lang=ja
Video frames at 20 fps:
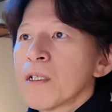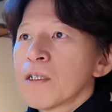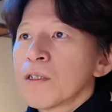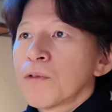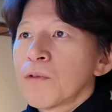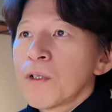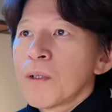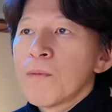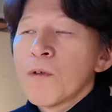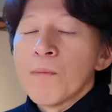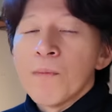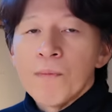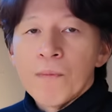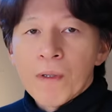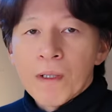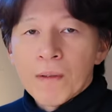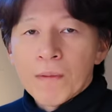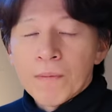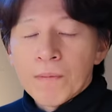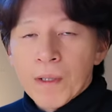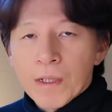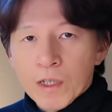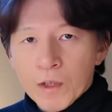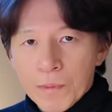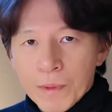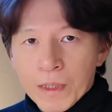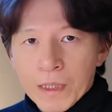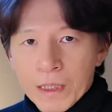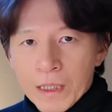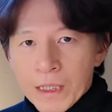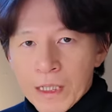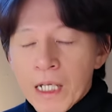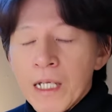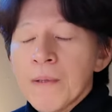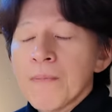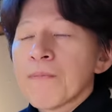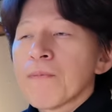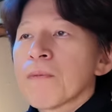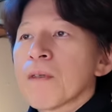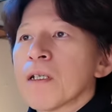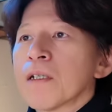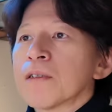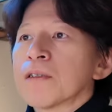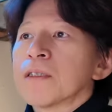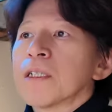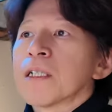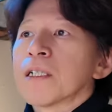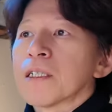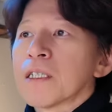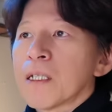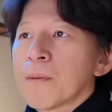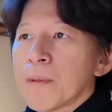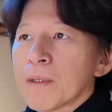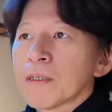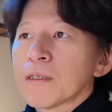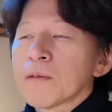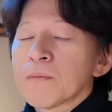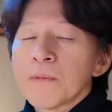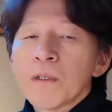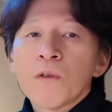それも Mac mini にね、つなげています。